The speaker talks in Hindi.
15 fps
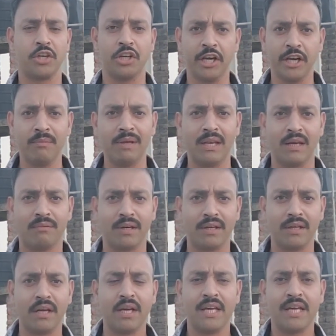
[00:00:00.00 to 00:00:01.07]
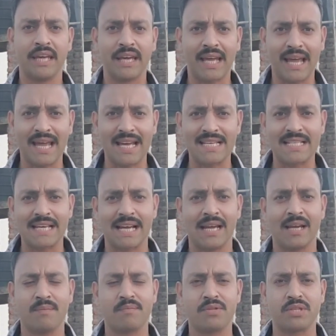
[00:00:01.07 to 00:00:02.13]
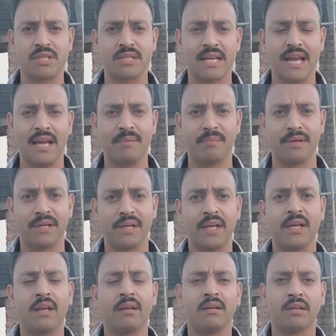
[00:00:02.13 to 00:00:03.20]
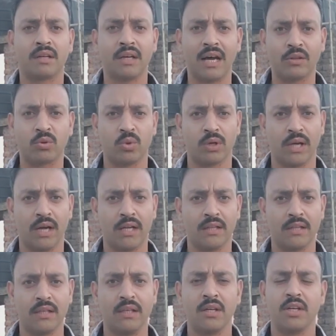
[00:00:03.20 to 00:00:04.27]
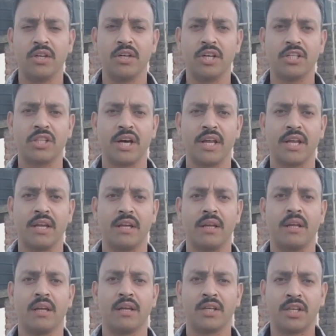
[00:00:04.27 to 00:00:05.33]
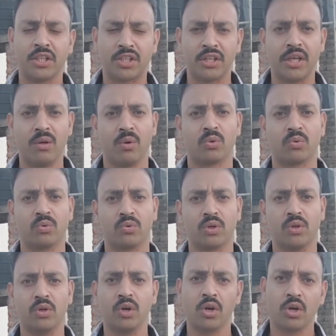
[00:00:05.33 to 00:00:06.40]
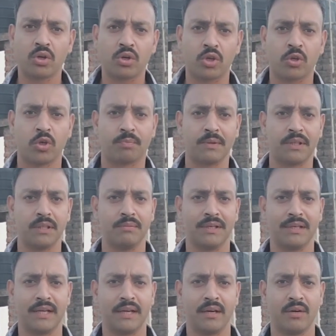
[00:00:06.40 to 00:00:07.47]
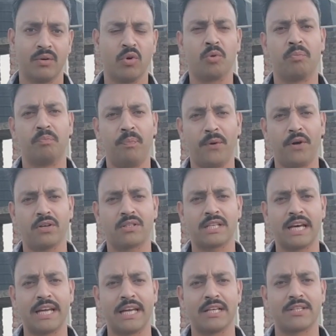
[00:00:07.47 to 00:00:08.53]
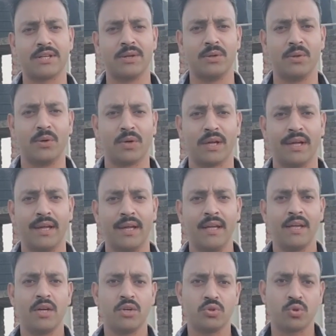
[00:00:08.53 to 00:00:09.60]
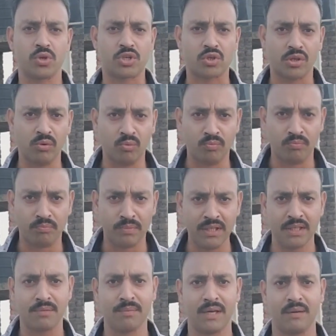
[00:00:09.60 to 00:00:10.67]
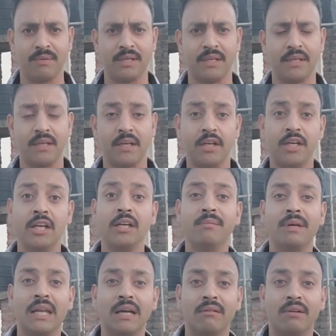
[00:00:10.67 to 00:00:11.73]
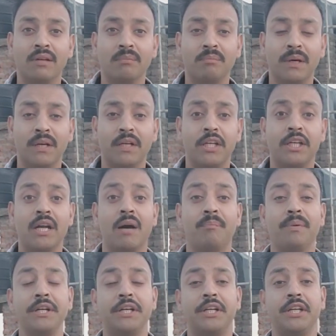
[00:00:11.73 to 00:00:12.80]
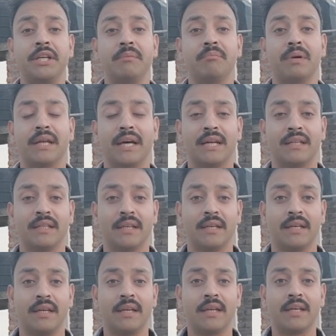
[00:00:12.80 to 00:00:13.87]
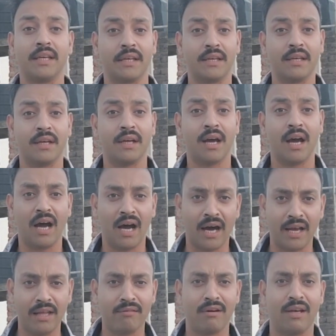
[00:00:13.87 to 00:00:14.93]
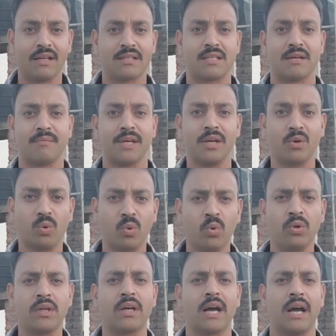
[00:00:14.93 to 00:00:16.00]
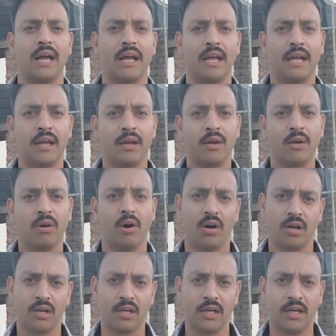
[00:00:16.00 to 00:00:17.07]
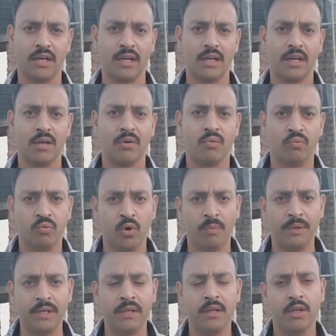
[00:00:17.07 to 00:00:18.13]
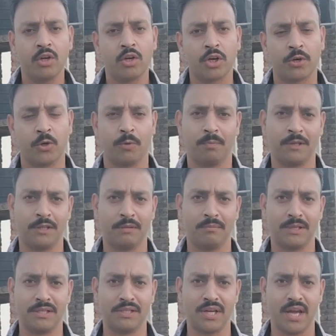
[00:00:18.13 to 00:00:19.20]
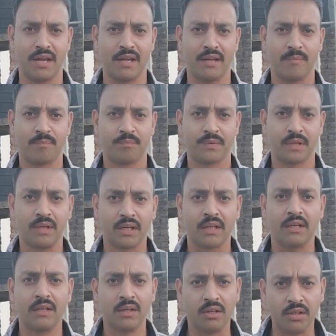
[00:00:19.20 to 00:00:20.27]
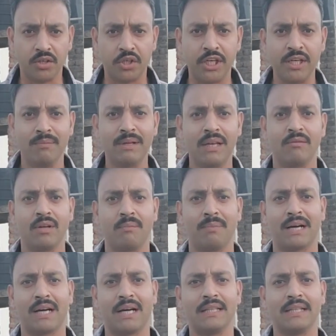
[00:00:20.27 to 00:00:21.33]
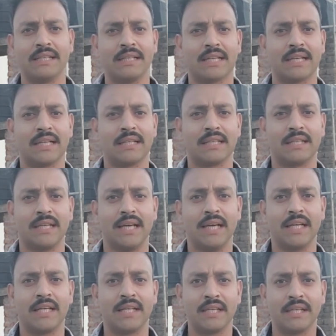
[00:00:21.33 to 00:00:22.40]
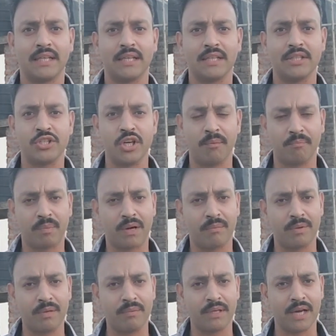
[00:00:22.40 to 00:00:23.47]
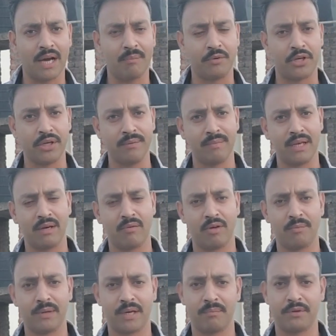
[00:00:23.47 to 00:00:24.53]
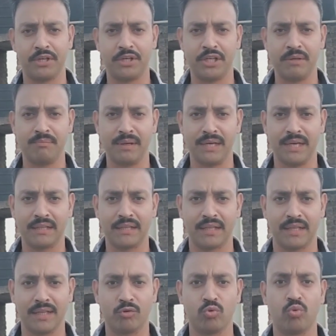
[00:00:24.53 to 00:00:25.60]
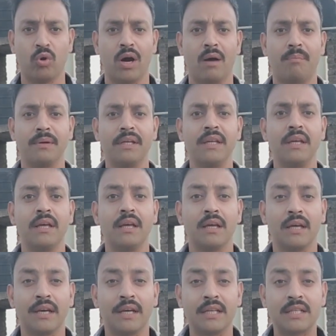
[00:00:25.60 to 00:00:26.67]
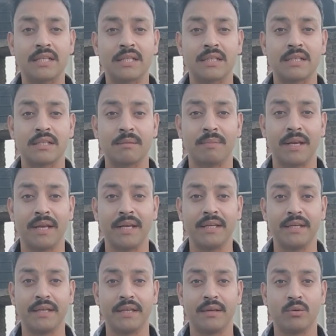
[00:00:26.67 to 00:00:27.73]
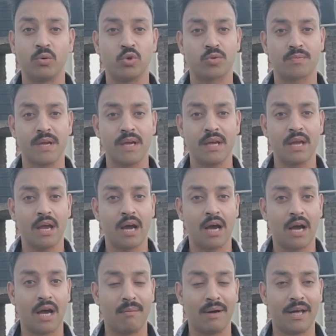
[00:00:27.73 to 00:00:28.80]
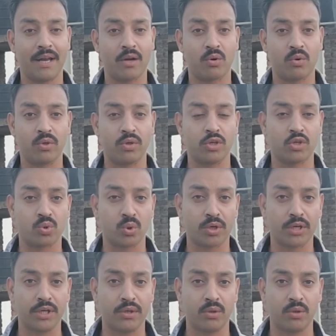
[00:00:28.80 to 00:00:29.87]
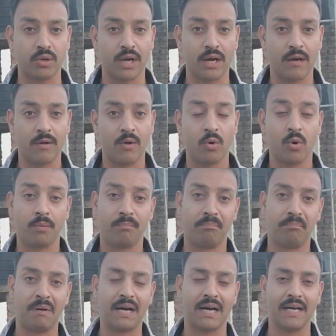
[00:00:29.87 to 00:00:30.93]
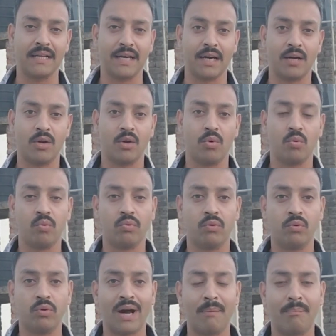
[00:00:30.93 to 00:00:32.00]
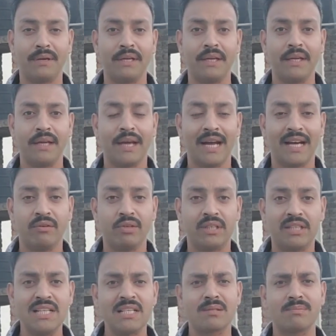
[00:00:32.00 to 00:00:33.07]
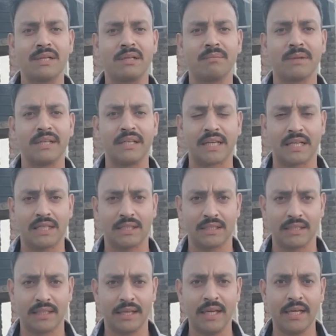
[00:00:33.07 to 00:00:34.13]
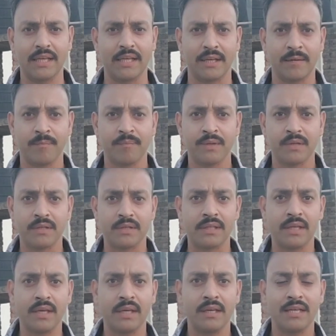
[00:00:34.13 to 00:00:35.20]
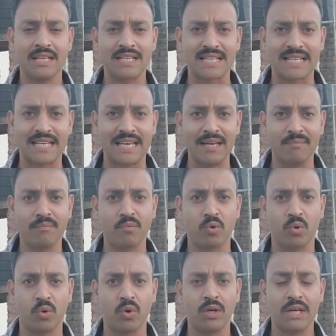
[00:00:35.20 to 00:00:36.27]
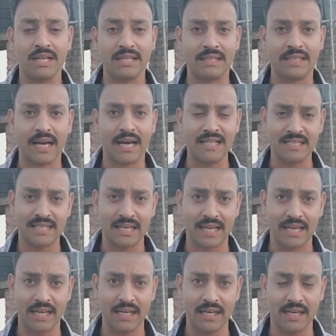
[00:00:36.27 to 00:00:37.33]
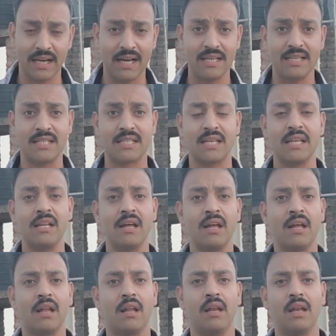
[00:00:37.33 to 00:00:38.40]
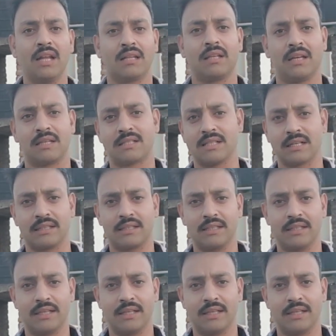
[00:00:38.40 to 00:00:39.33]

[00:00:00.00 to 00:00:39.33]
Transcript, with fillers: ड्रीम इलेवन एक ऐसा ऐप जिस ऐप ने रातों रात न जाने कितने लोगों को करोड़पति बनाया और बहुत सारे ऐसे लोग हैं जो इस उम्मीद में अभी ड्रीम इलेवन पर अपनी टीम बनाते हैं कि आने वाला समय उनका है और वो भी करोड़पति बन जाएंगे लेकिन ड्रीम इलेवन बाकायदा ये कहता है कि जब कभी भी आप ड्रीम इलेवन पर अपनी टीम बनाते हैं तो वो अपनी रिस्क से बनाइए उसमें हमारा कोई कसूर नहीं होगा और बाकायदा वो अपनी एडवर्टीजमेंट में ये कहते हैं कि ये इस गेम को ध्यान से खेलिएगा इसकी लत लग सकती